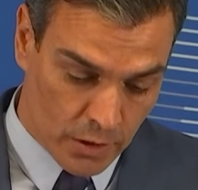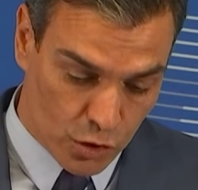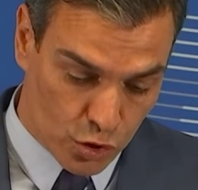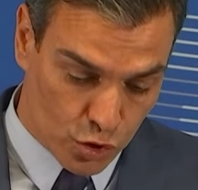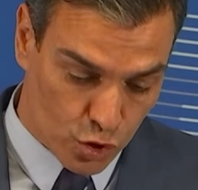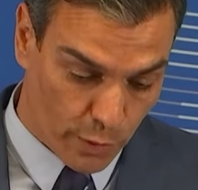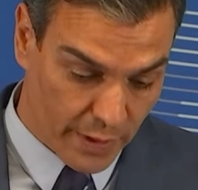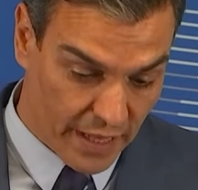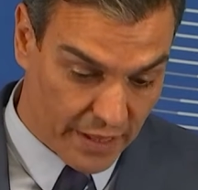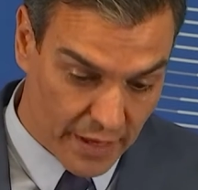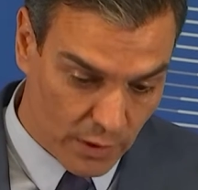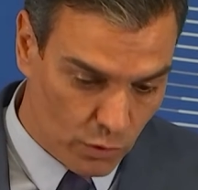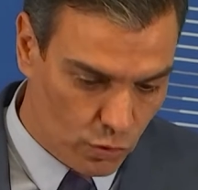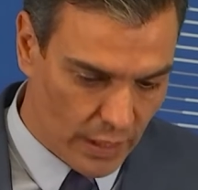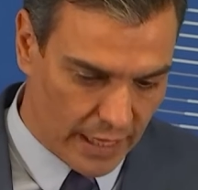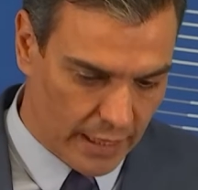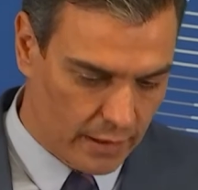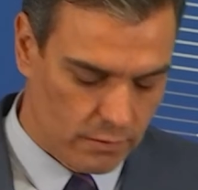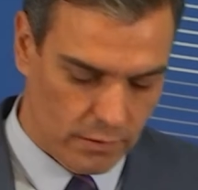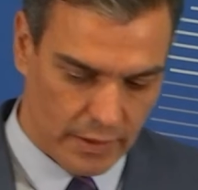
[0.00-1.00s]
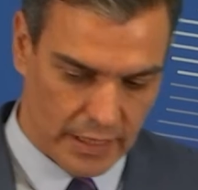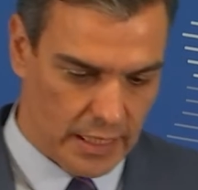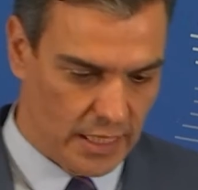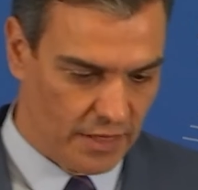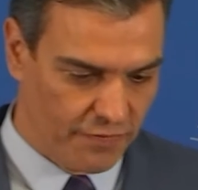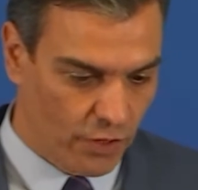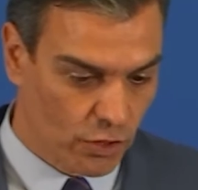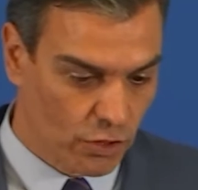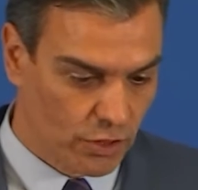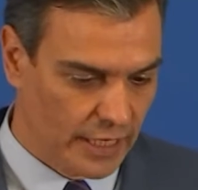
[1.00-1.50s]
Sobre Ceuta
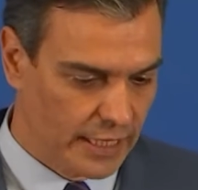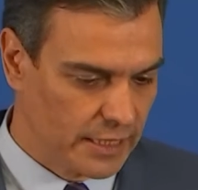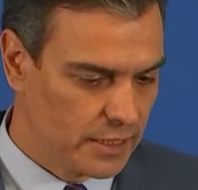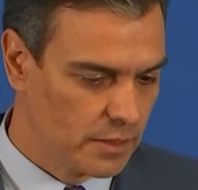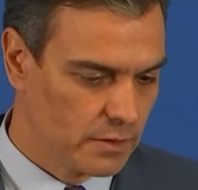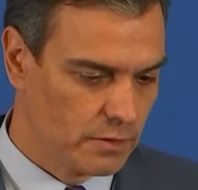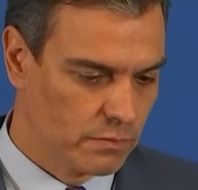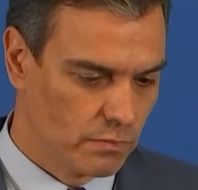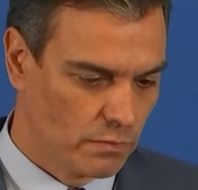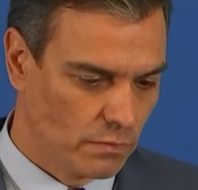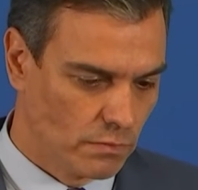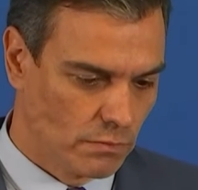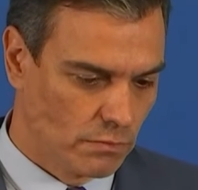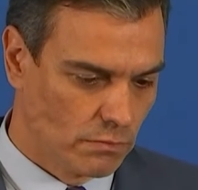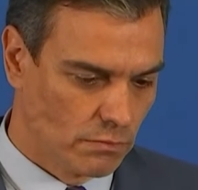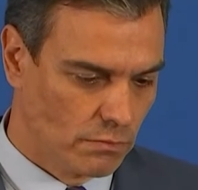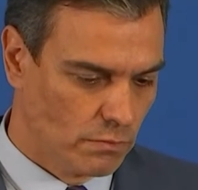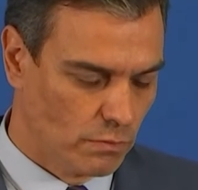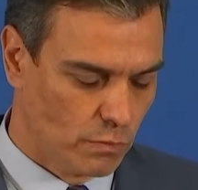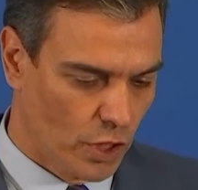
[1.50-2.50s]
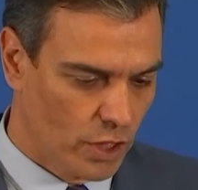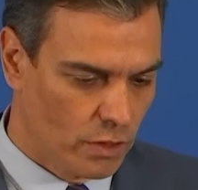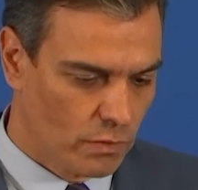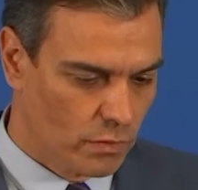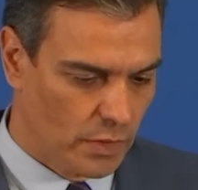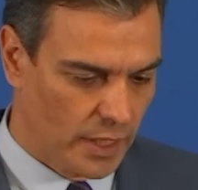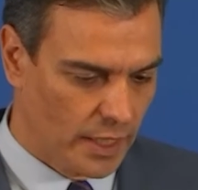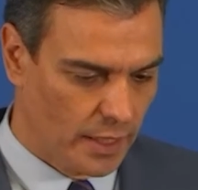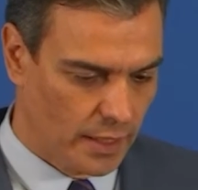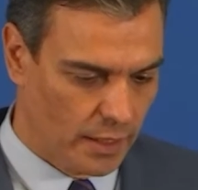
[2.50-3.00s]
y Frontex, Mm, bueno,
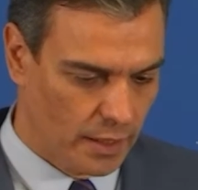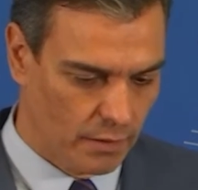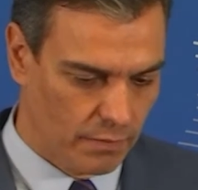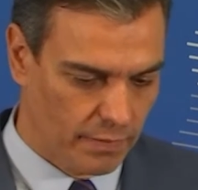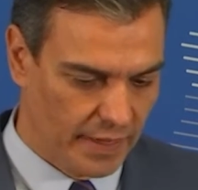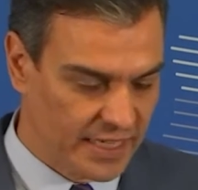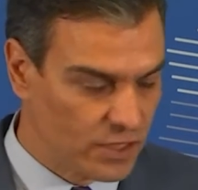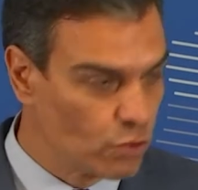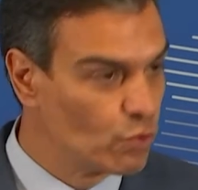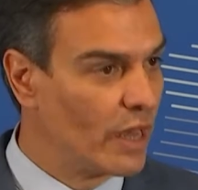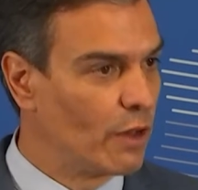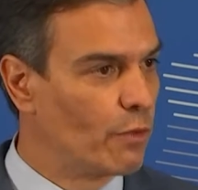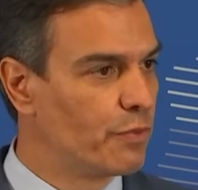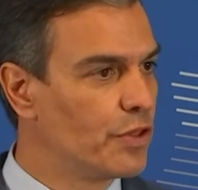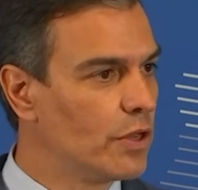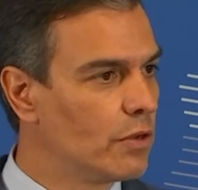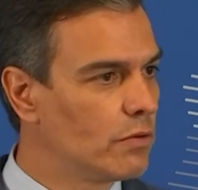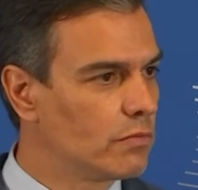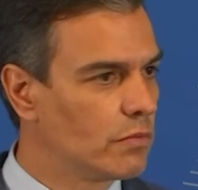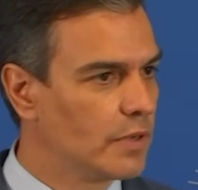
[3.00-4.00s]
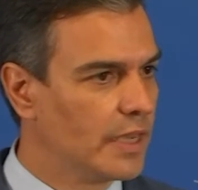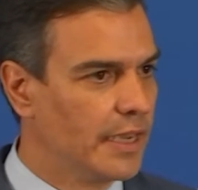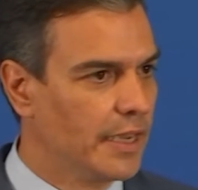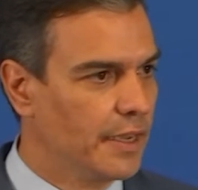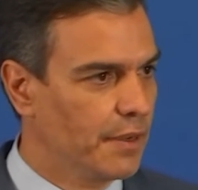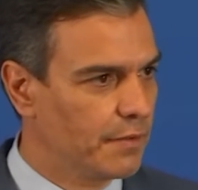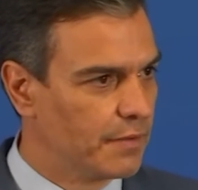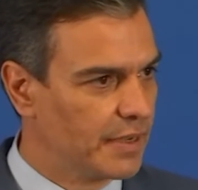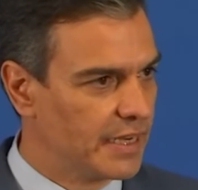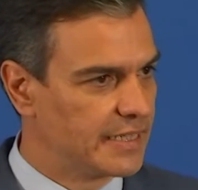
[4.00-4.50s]
eh, es una opción
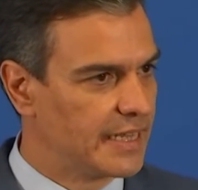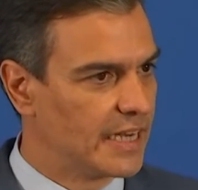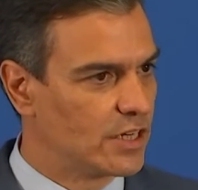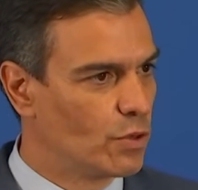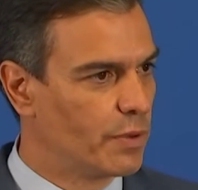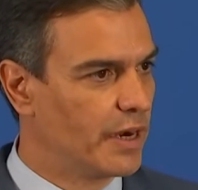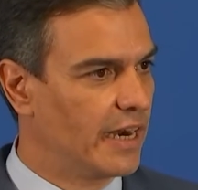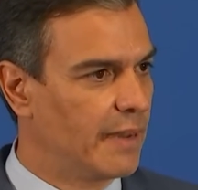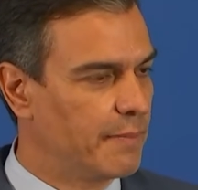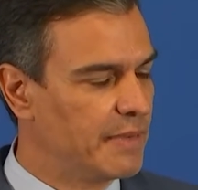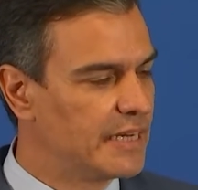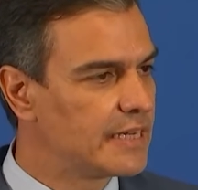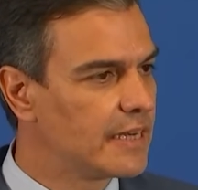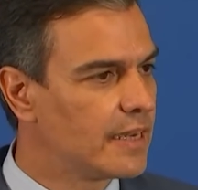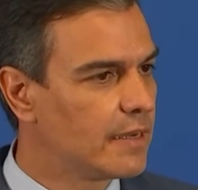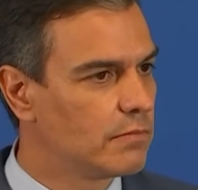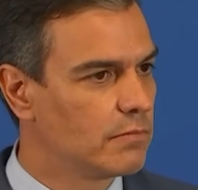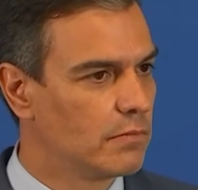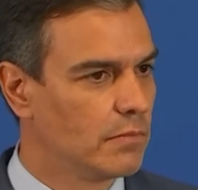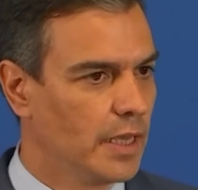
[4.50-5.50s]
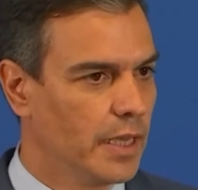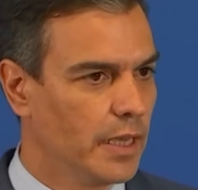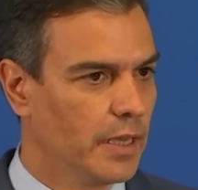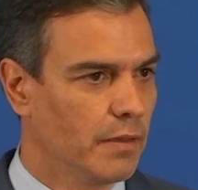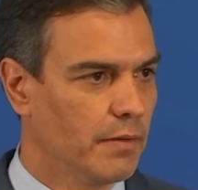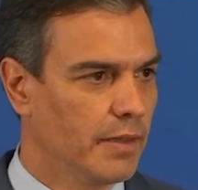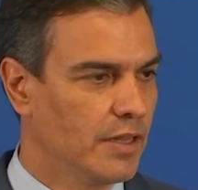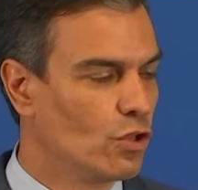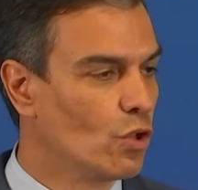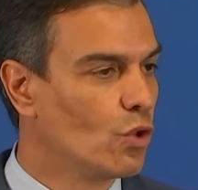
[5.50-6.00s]
que, está sobre la mesa.
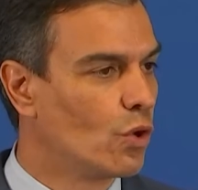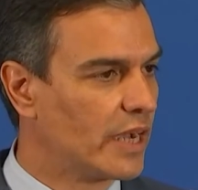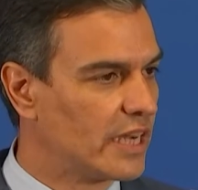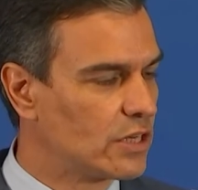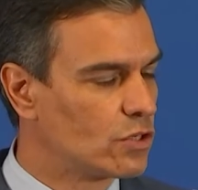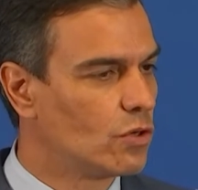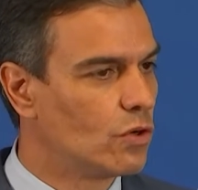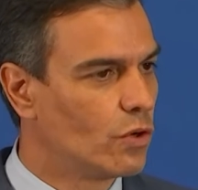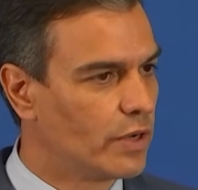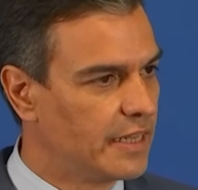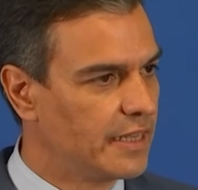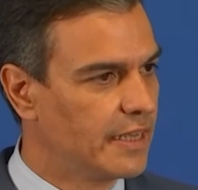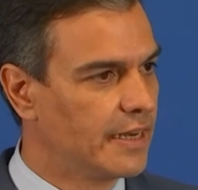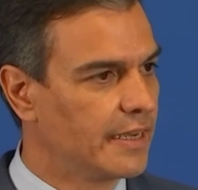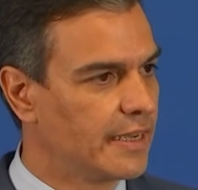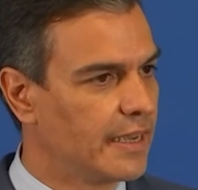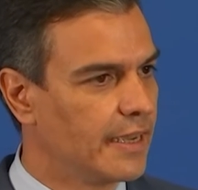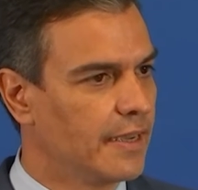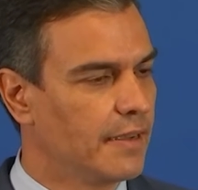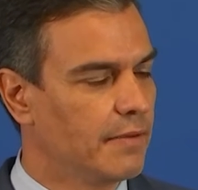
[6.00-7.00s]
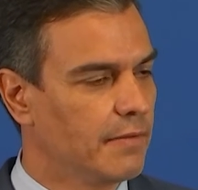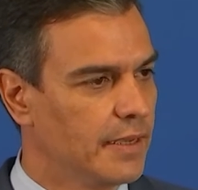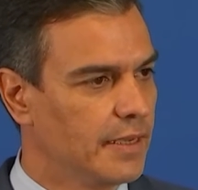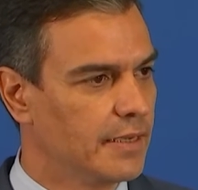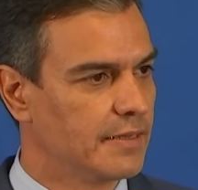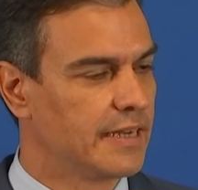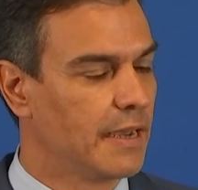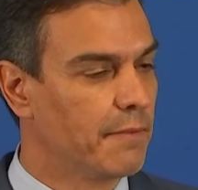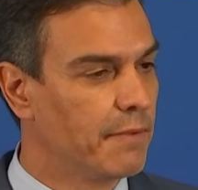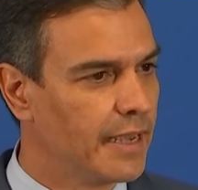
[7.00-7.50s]
Eh, en todo caso, lo que tienen que
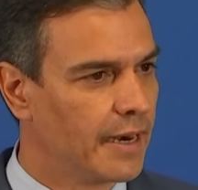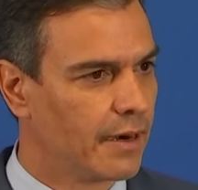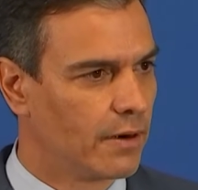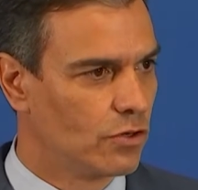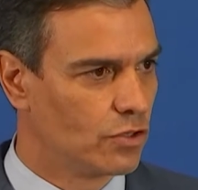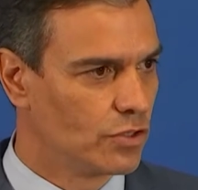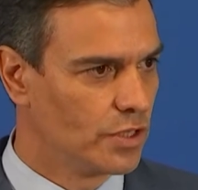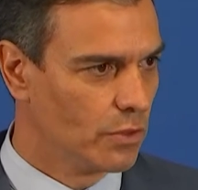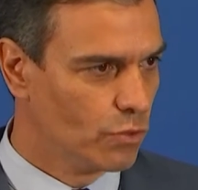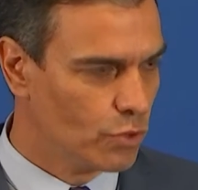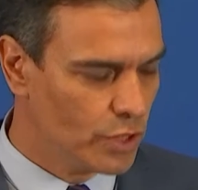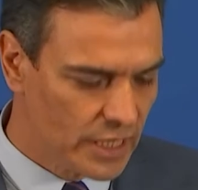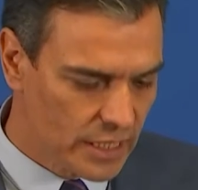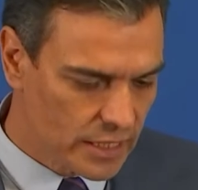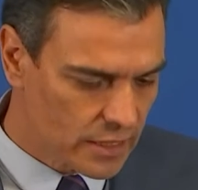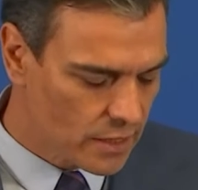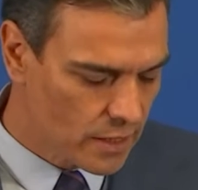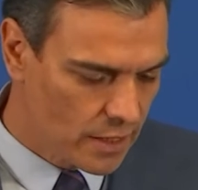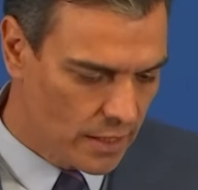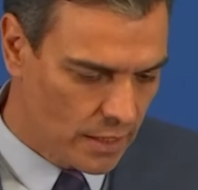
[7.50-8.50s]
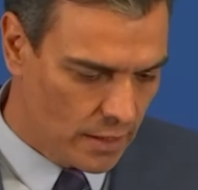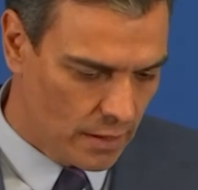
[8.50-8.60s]
eh, saber los ceutís,